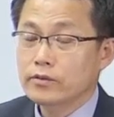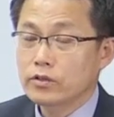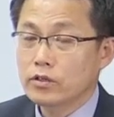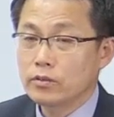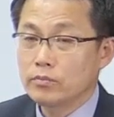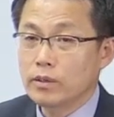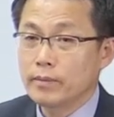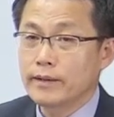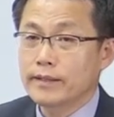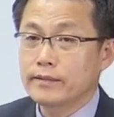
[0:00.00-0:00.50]

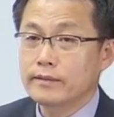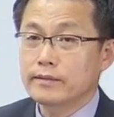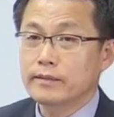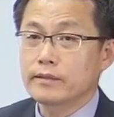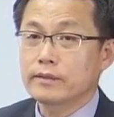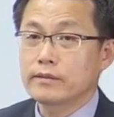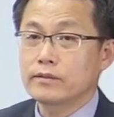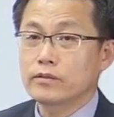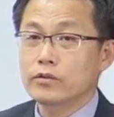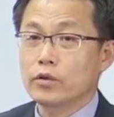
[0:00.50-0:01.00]
처음에 만들
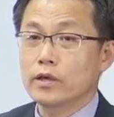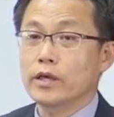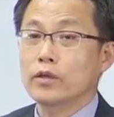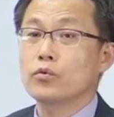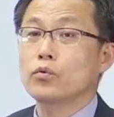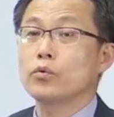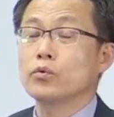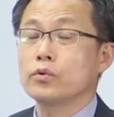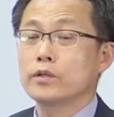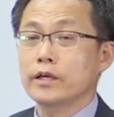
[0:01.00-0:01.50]
때는
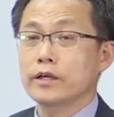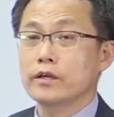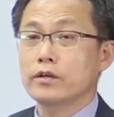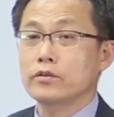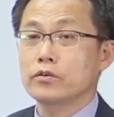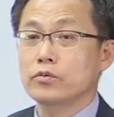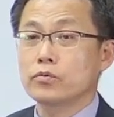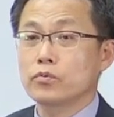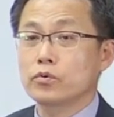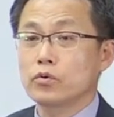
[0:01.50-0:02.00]
되게 좋은
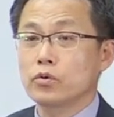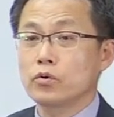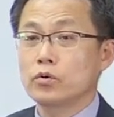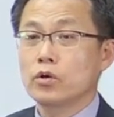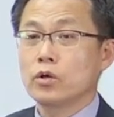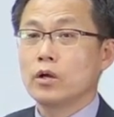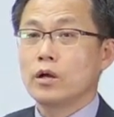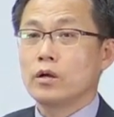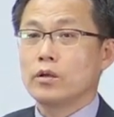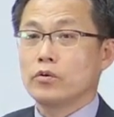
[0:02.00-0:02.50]

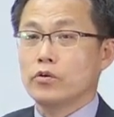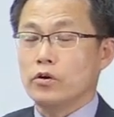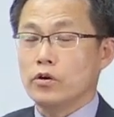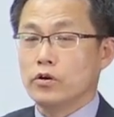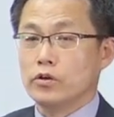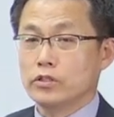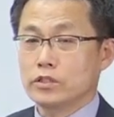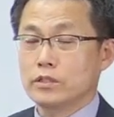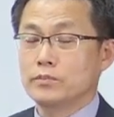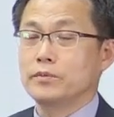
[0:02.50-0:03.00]
자격증으로
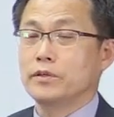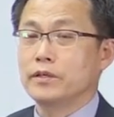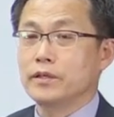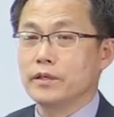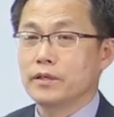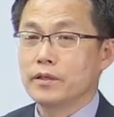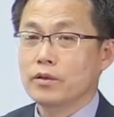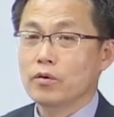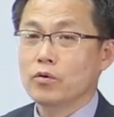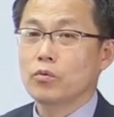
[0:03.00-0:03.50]

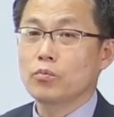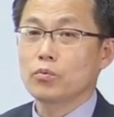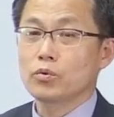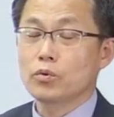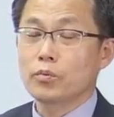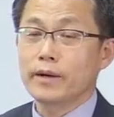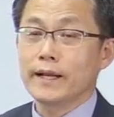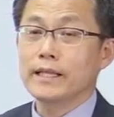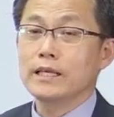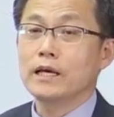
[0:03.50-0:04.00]
열심히
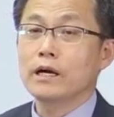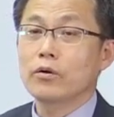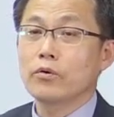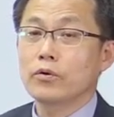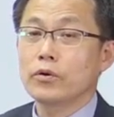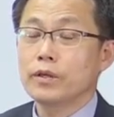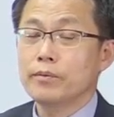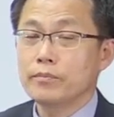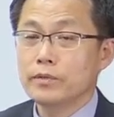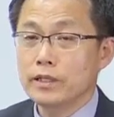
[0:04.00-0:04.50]
공부도 많이
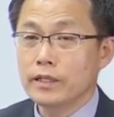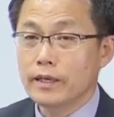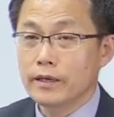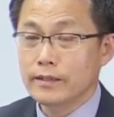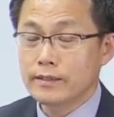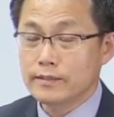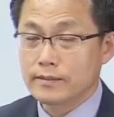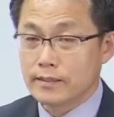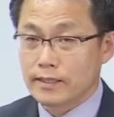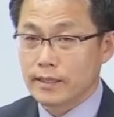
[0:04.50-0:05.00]
하고 힘들게
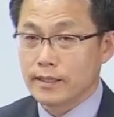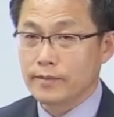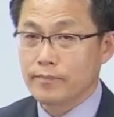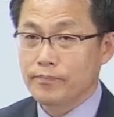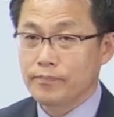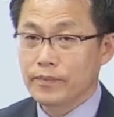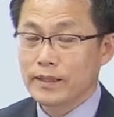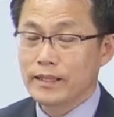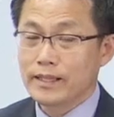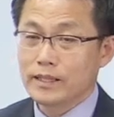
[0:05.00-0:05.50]
했는데
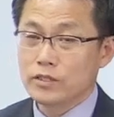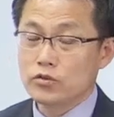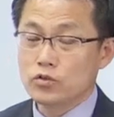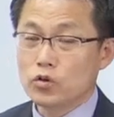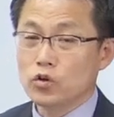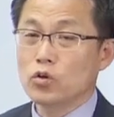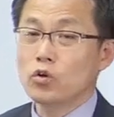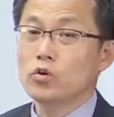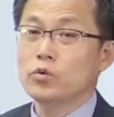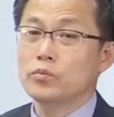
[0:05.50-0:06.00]
사실
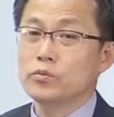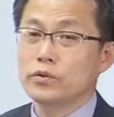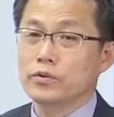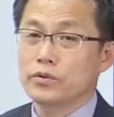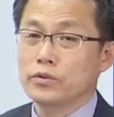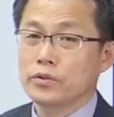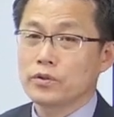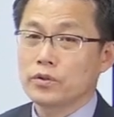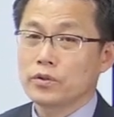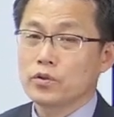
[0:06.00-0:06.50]

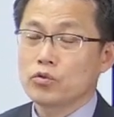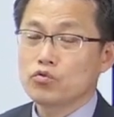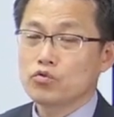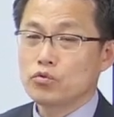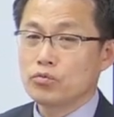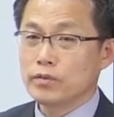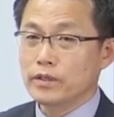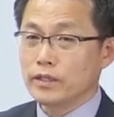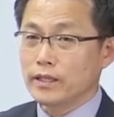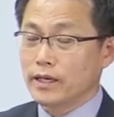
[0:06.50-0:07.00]
조금은
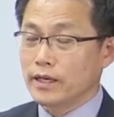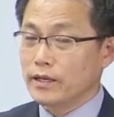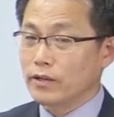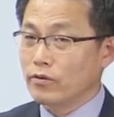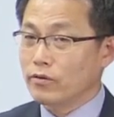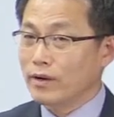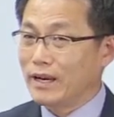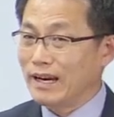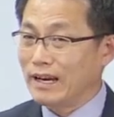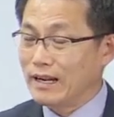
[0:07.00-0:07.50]
수면
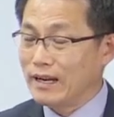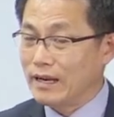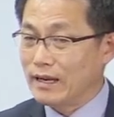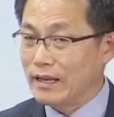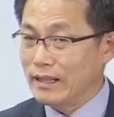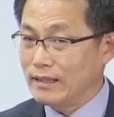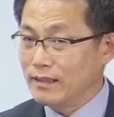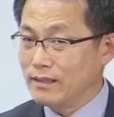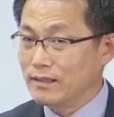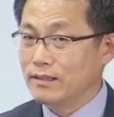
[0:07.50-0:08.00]
아래로
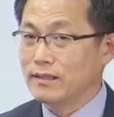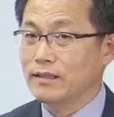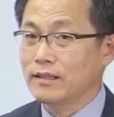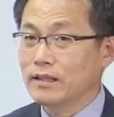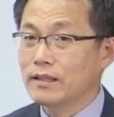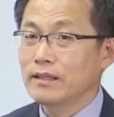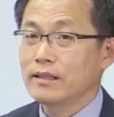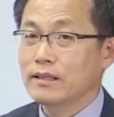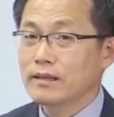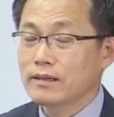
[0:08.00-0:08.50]
가라앉은
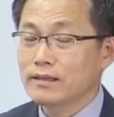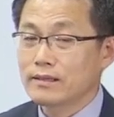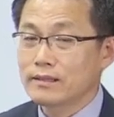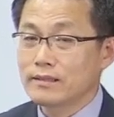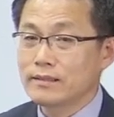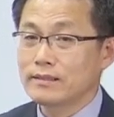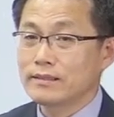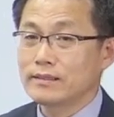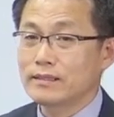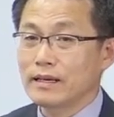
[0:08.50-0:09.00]

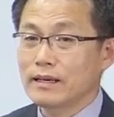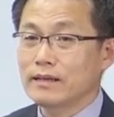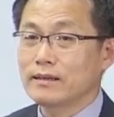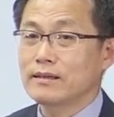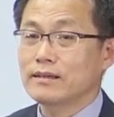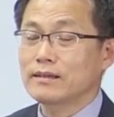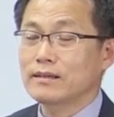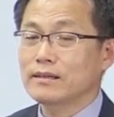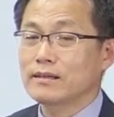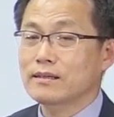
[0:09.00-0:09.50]
그런
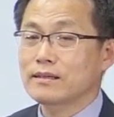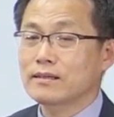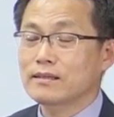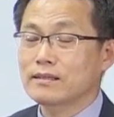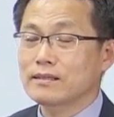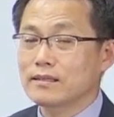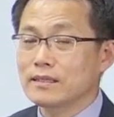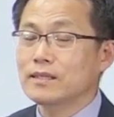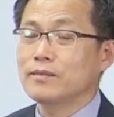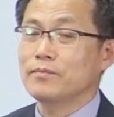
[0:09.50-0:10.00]

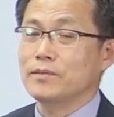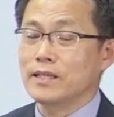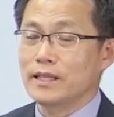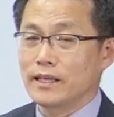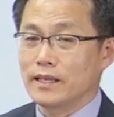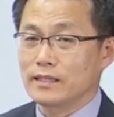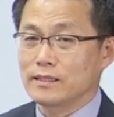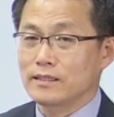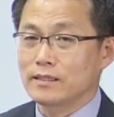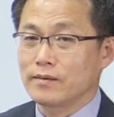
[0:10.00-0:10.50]

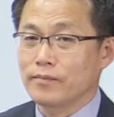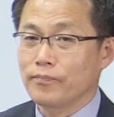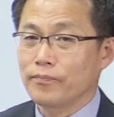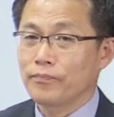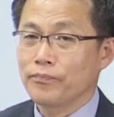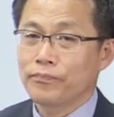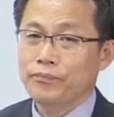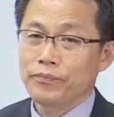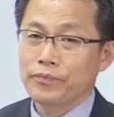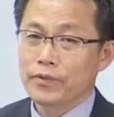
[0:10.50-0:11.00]
자격증입니다. 이게 지금
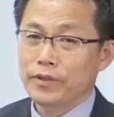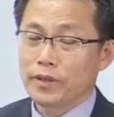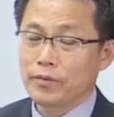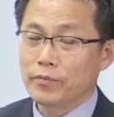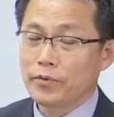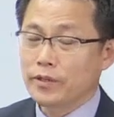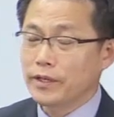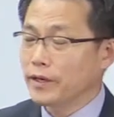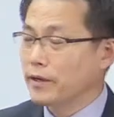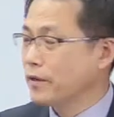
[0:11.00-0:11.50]

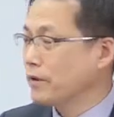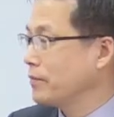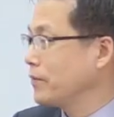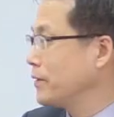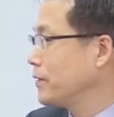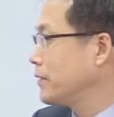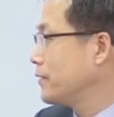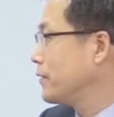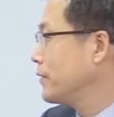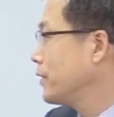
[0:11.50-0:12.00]
이게 뭐냐
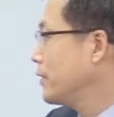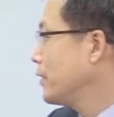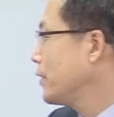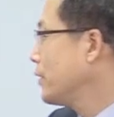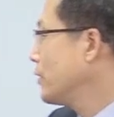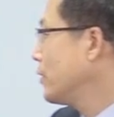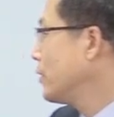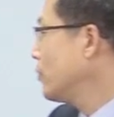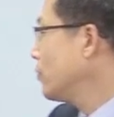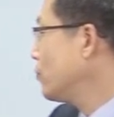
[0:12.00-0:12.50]
그러면은
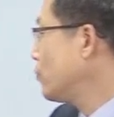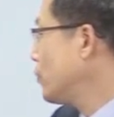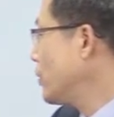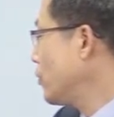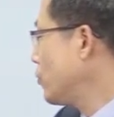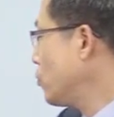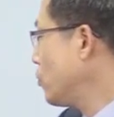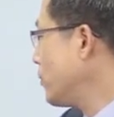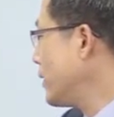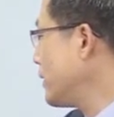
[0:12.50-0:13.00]

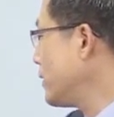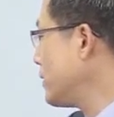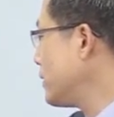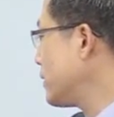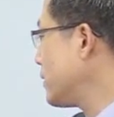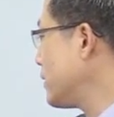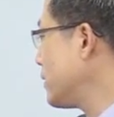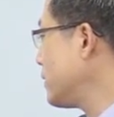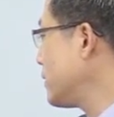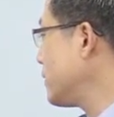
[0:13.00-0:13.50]
최초
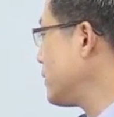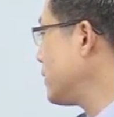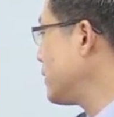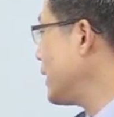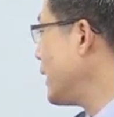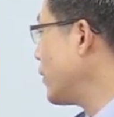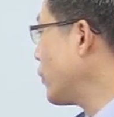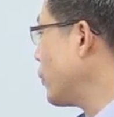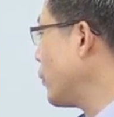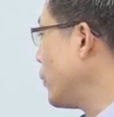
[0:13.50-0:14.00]
만들
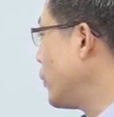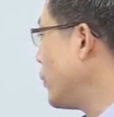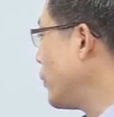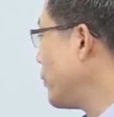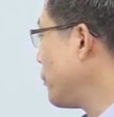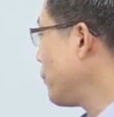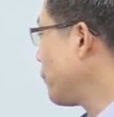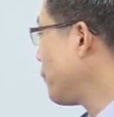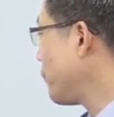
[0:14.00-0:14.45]
때는 학교